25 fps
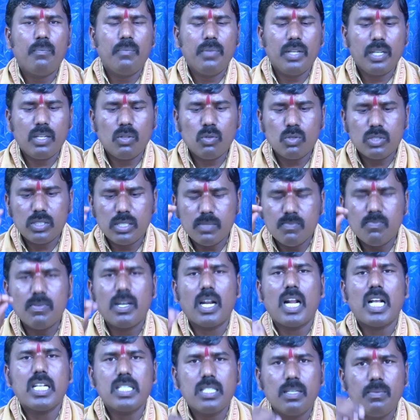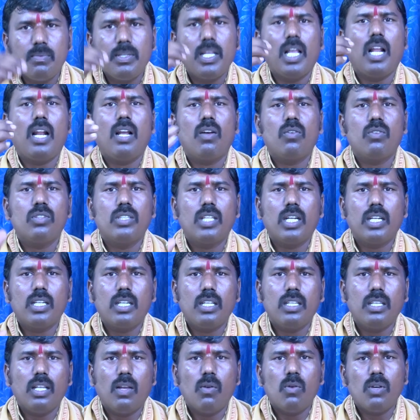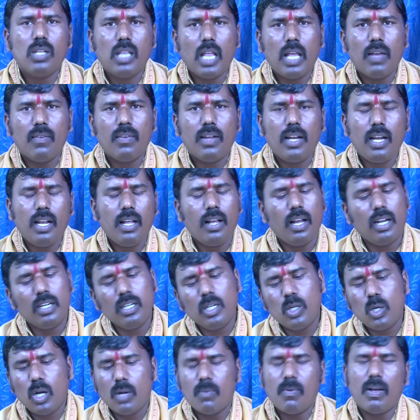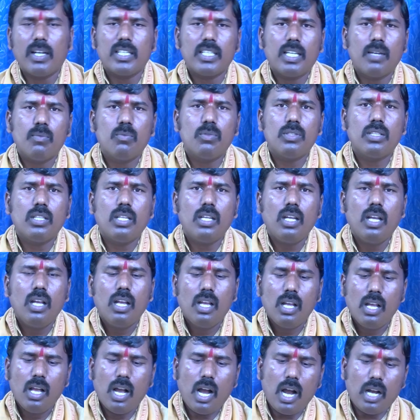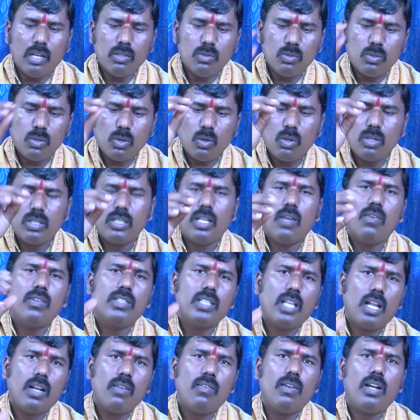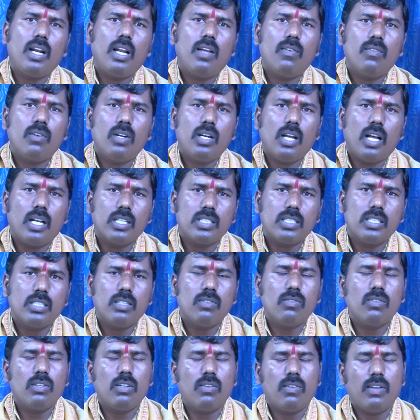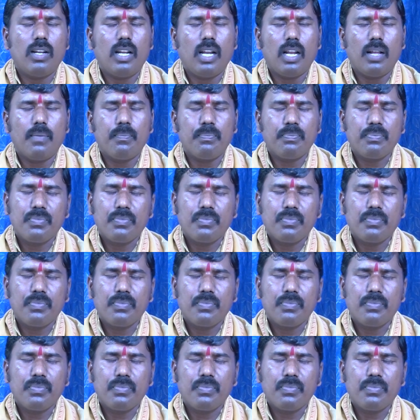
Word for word: మీకు సింహ రాశి మీద ఎలాగుందంటే ఉందంటే దేవుడి దయ వల్ల అన్నింటిలో భాగ్యం ఉంది ఆ ఒక దేవతల వల్ల కూడా ఆశీర్వాద వల్ల